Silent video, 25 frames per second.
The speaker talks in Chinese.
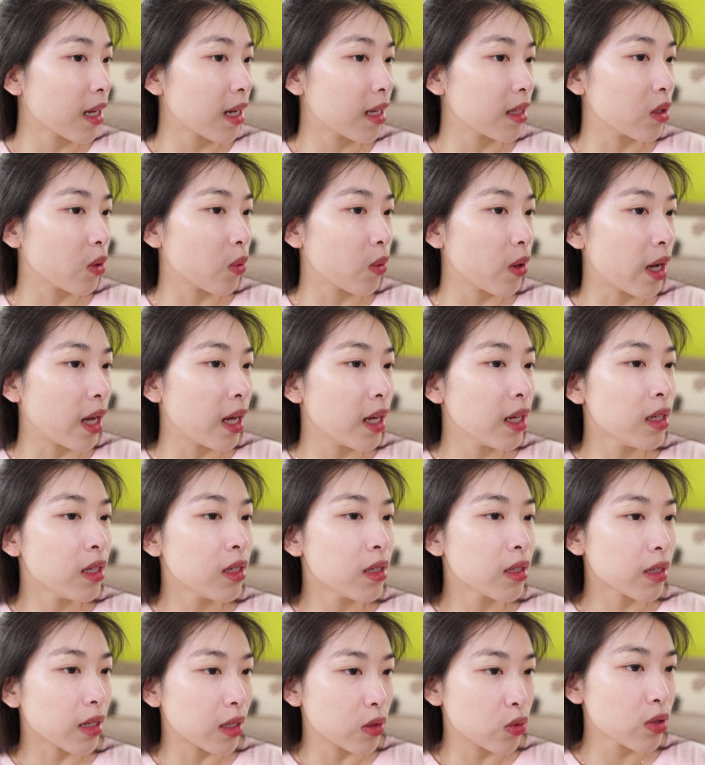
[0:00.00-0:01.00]
看的话，
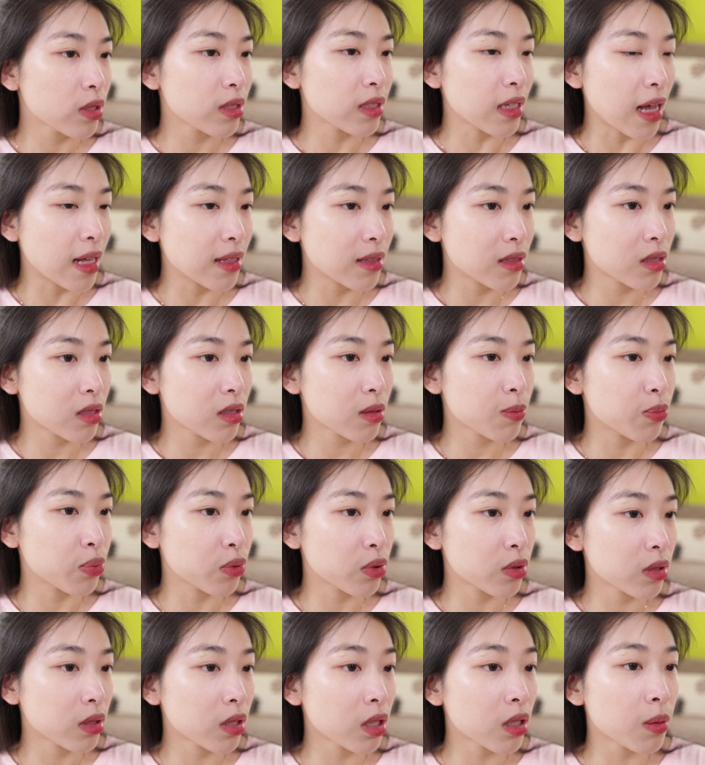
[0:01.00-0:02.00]
感觉瑕疵不
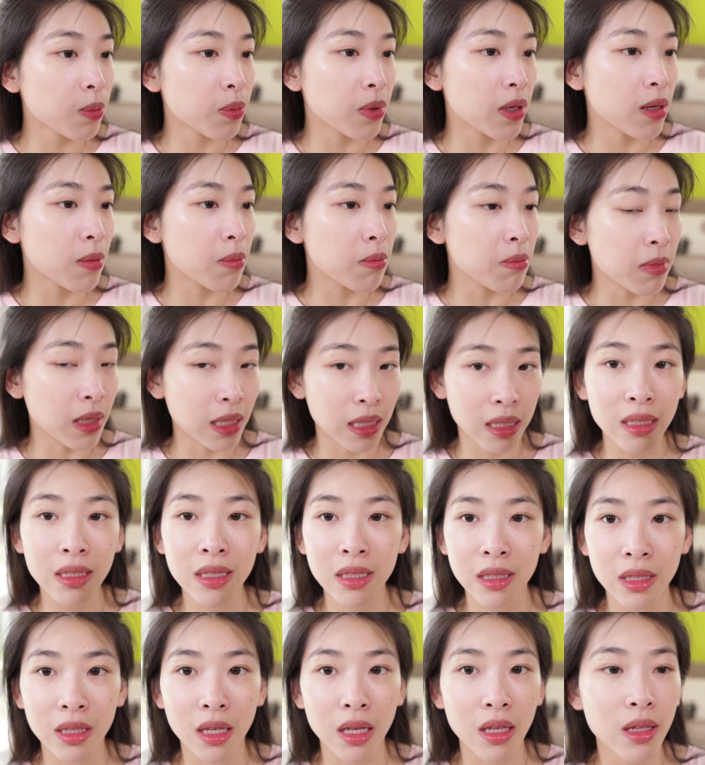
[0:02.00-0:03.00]
是特别明
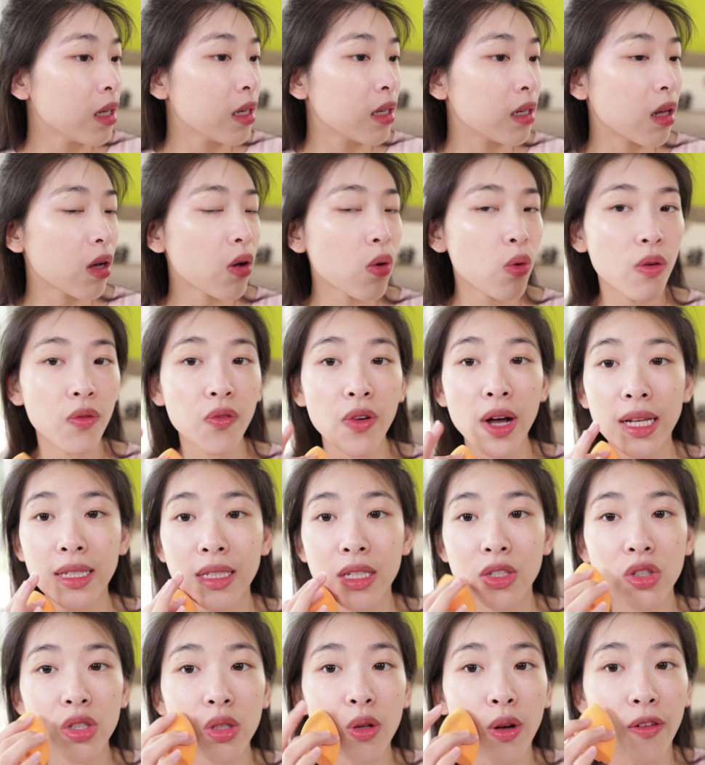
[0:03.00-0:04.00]
显。然后我发
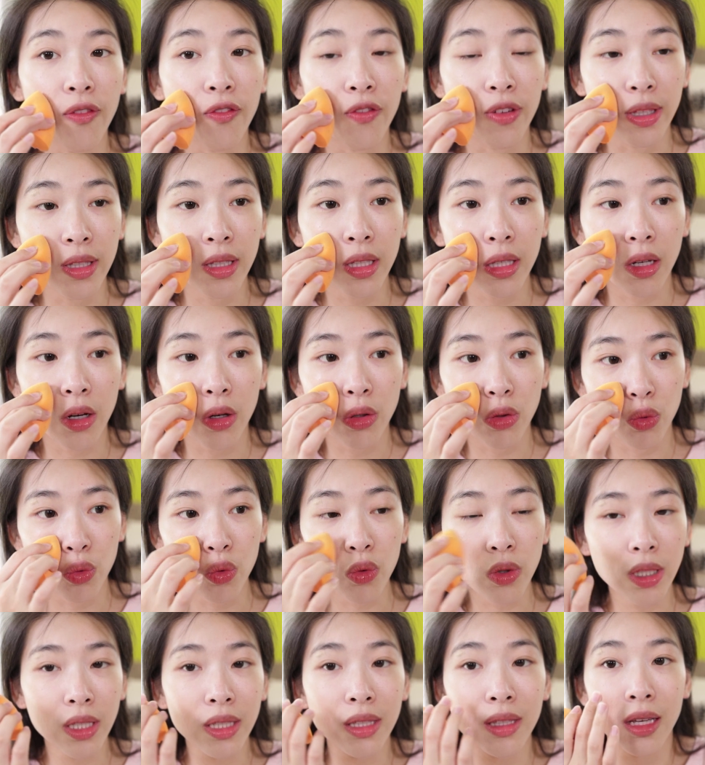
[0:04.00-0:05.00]
现这款粉底啊，如
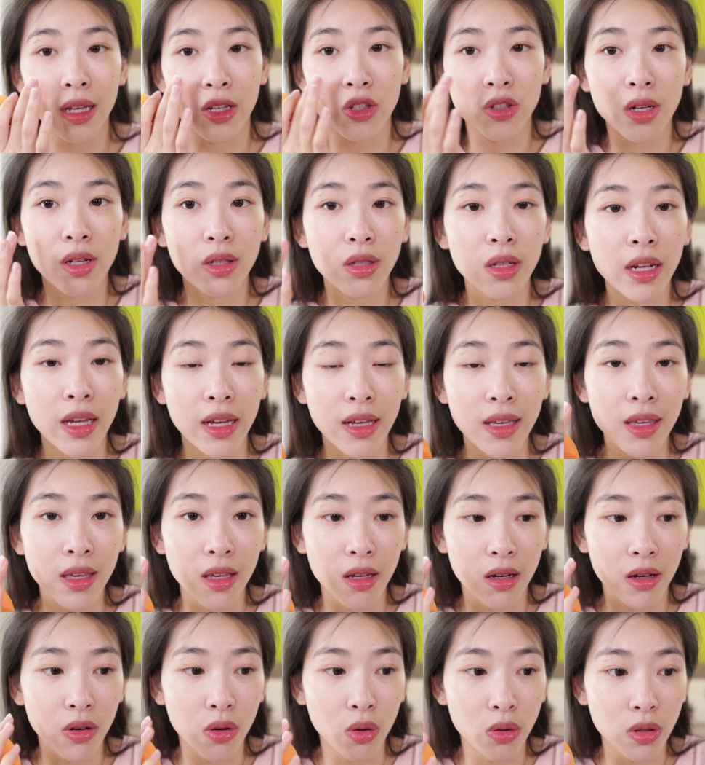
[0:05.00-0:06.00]
果你点上脸
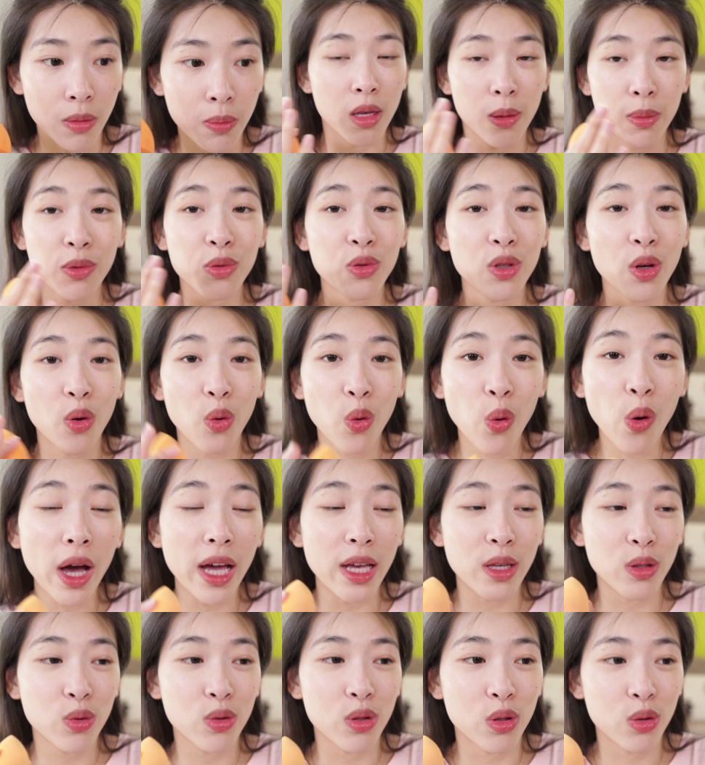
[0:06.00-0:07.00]
以后，你必须要
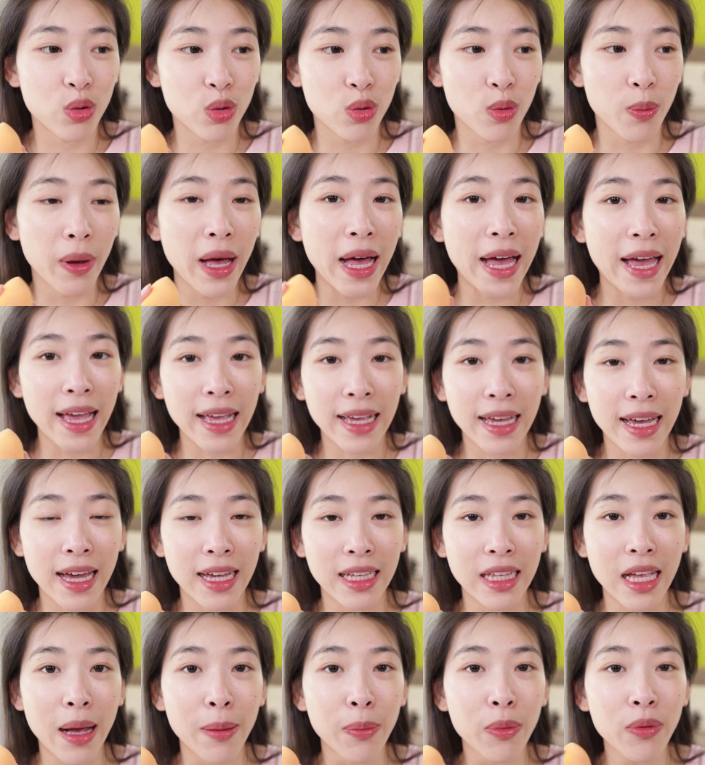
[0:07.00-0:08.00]
快速的去拍
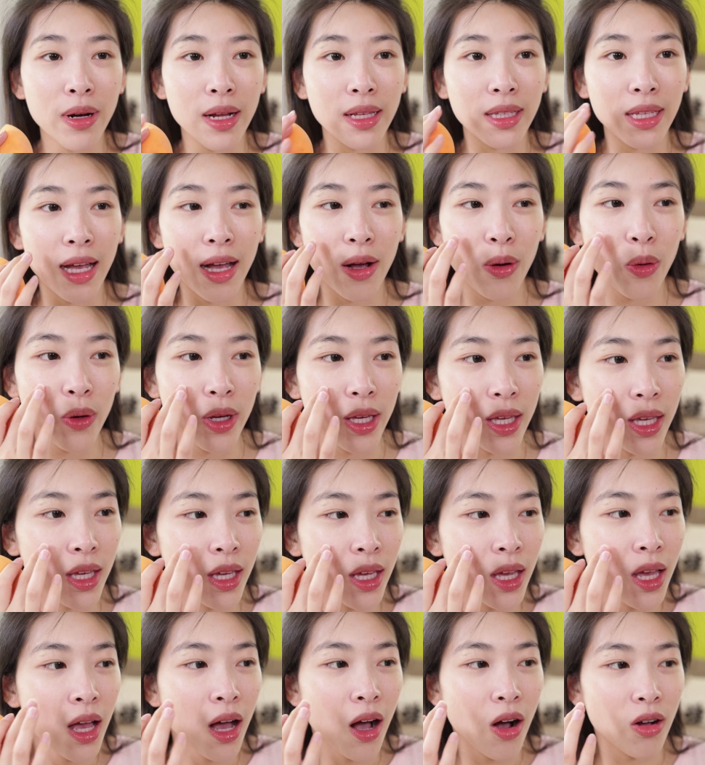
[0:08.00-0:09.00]
开它，不然它会
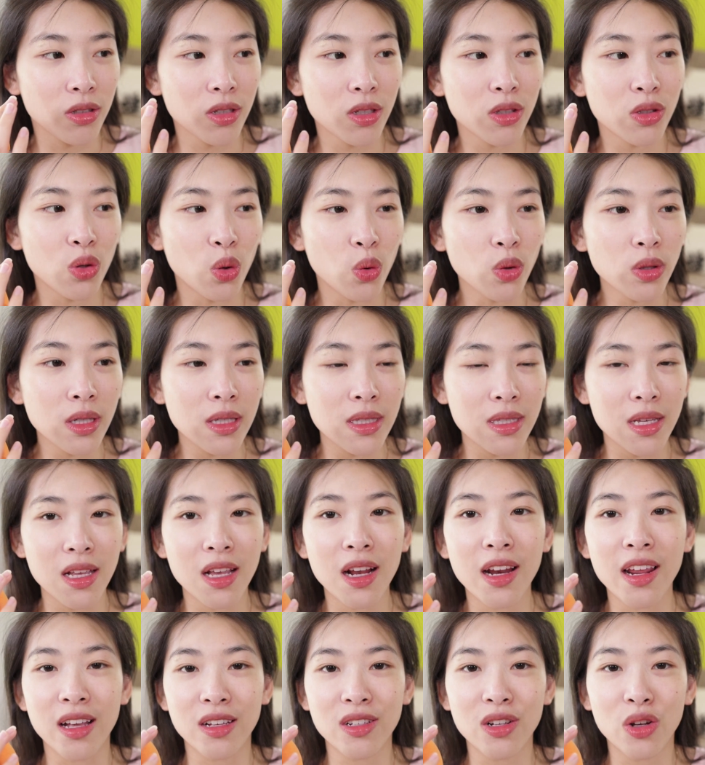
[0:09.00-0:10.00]
好像有点在
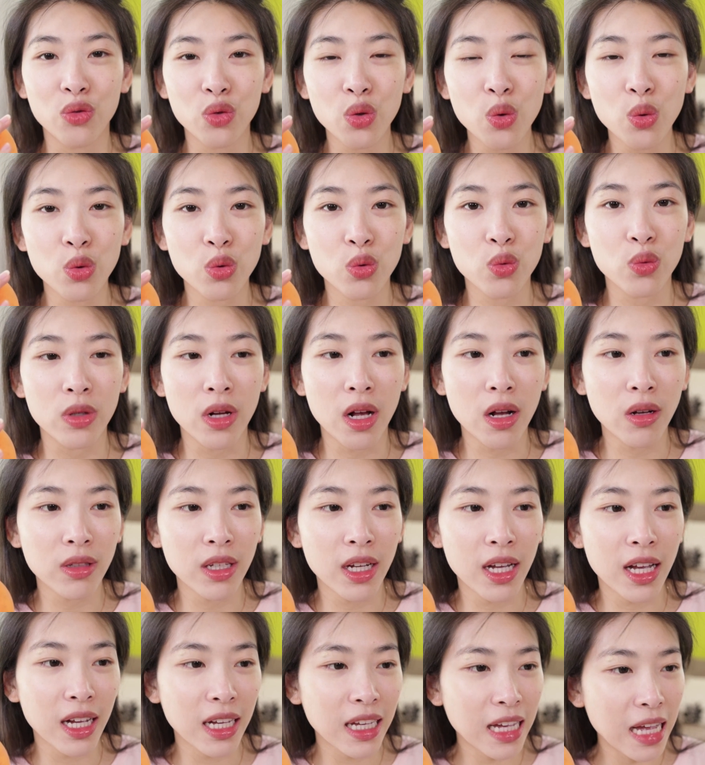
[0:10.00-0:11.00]
你脸上冻住。然后
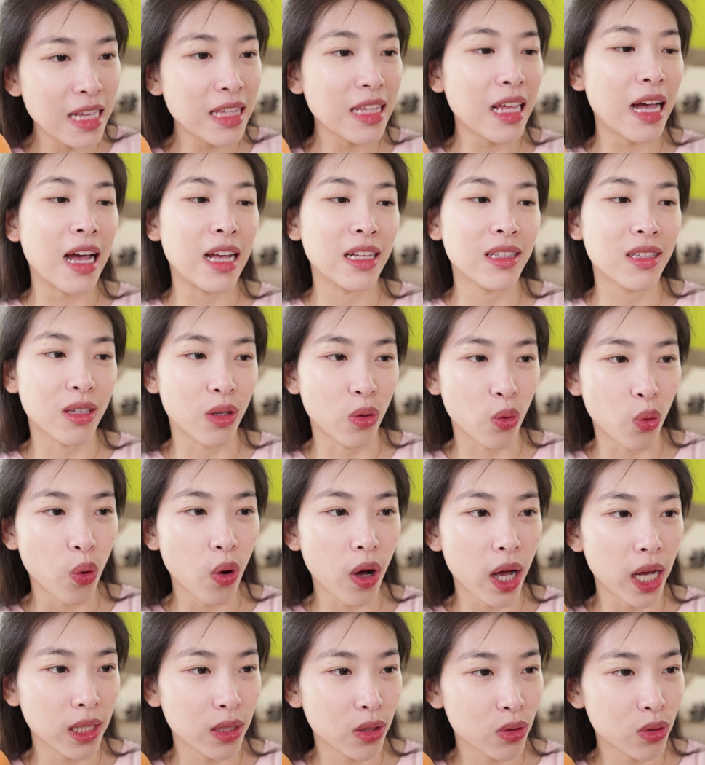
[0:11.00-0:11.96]
它干的还挺快